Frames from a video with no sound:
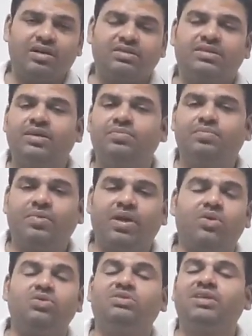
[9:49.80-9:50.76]
सन पे
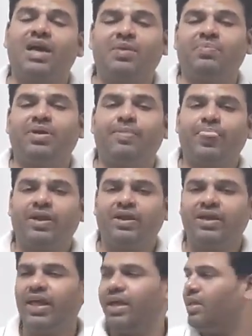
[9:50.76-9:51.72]
और स्टार पे
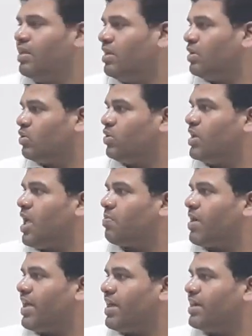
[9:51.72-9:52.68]
ठीक है तो ये
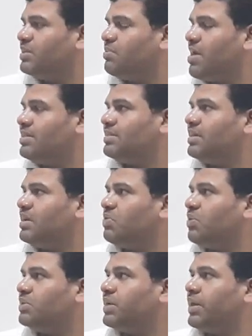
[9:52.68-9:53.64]
आपका एनर्जी मास
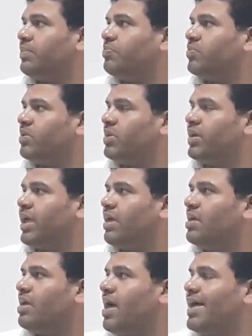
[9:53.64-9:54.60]
इक्वेशन है ठीक है
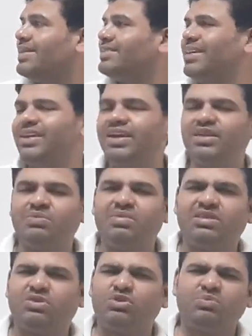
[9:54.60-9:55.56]
आइंस्टाइन एनर्जी
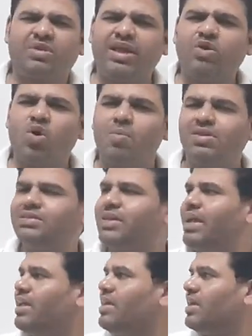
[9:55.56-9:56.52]
मास इक्वेशन बड़ा ही कॉमन
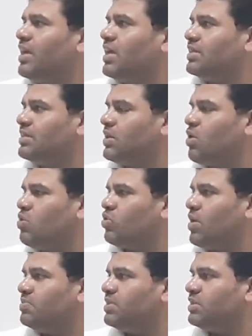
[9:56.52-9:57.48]
सा है ई इज इक्वल
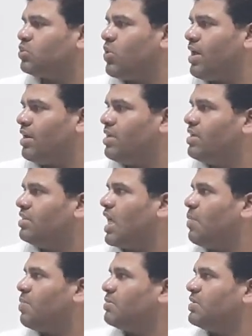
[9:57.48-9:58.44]
टू एम सी स्क्वायर
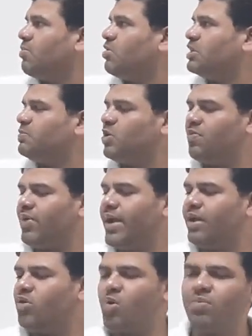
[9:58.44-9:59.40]
यहाँ पर आपको स्पीड ऑफ
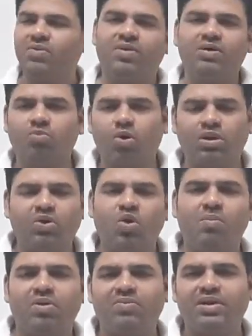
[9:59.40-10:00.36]
लाइट एक कॉमन वर्ड बहुत ही
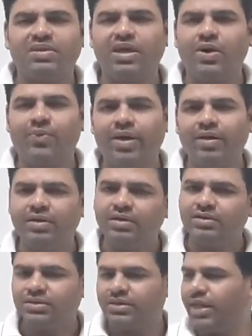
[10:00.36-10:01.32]
कॉमन वर्ड दिया हुआ है
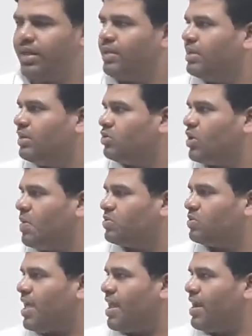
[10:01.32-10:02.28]
ठीक है तो आप
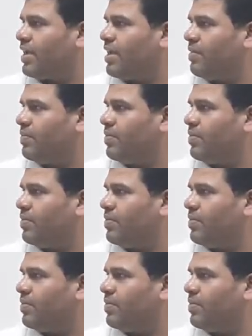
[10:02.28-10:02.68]
इसको ध्यान रखें